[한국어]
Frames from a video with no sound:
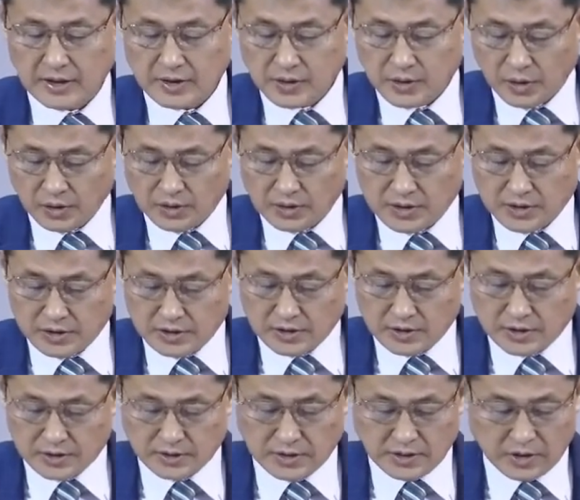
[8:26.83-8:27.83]
곧 그
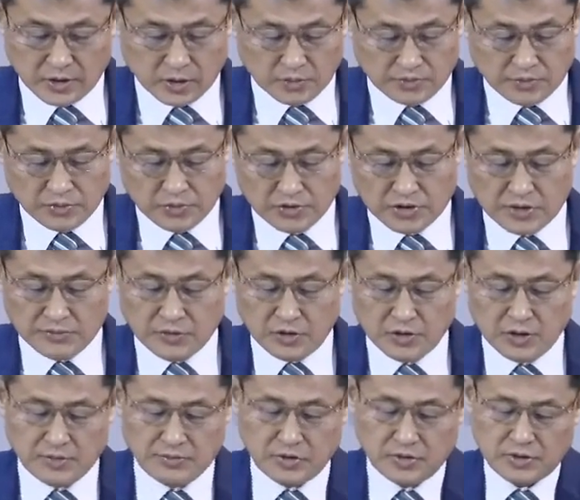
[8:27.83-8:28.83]
뜻대로
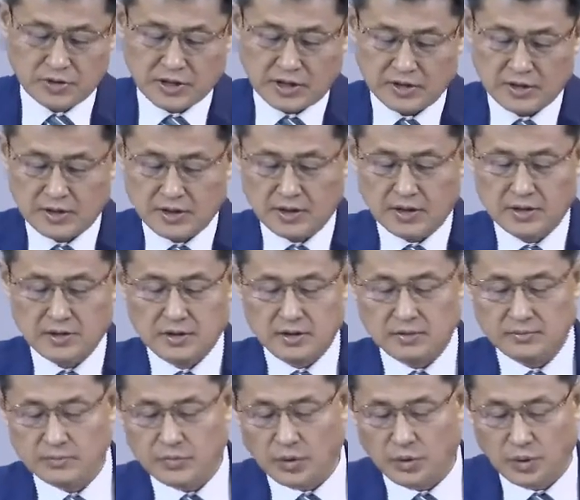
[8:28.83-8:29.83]
부르심을 입은
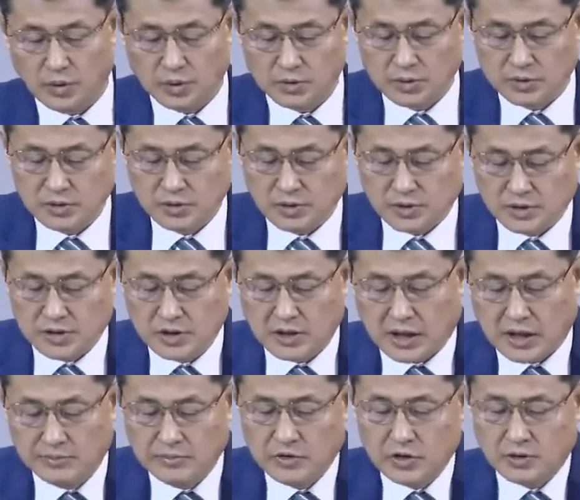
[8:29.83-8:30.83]
자들에게는 모든 것이
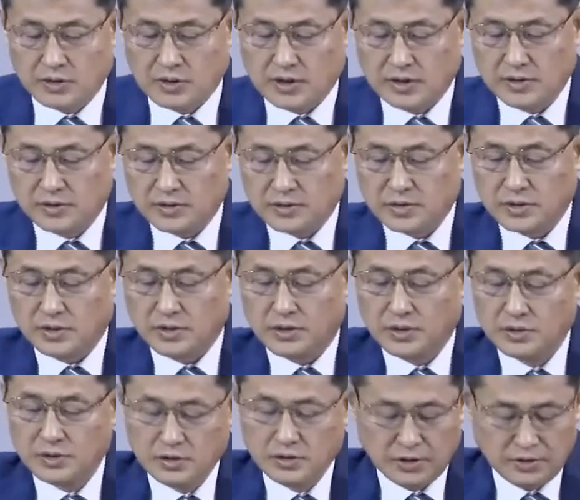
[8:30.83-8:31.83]
합력하여
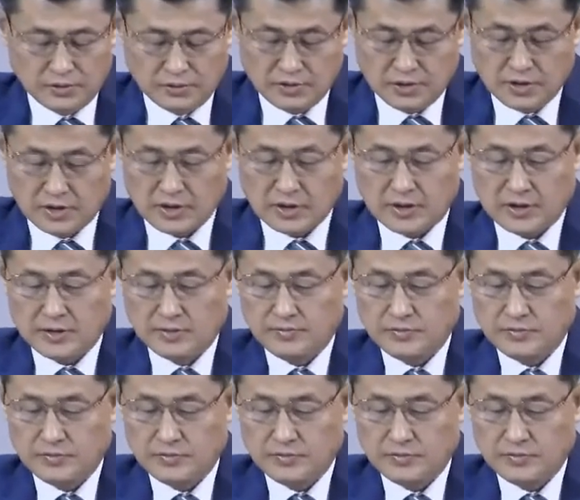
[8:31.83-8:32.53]
선을 이루느니라.